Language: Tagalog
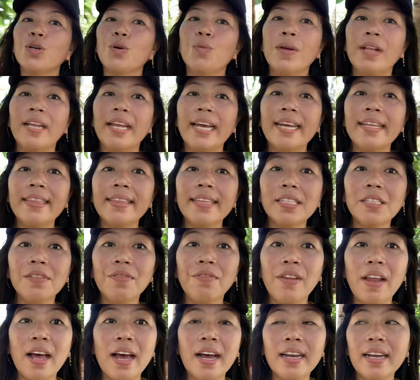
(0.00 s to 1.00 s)
We'll end this
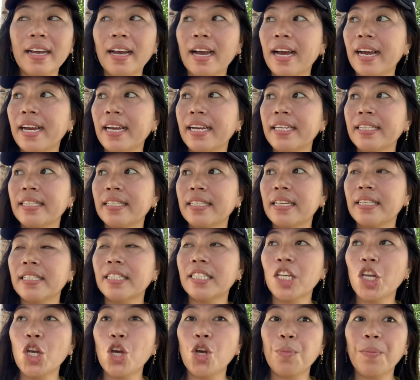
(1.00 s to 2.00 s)
vlog guys and
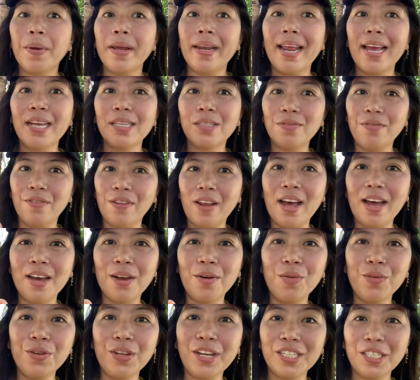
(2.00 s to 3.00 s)
see you in my next vlog.
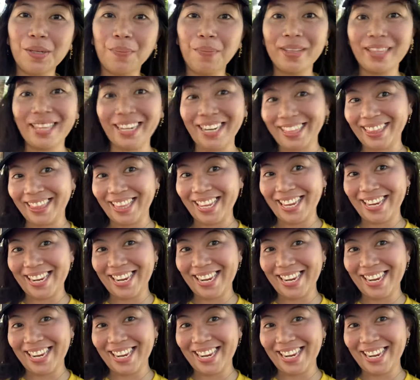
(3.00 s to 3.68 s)
Unya sa patidit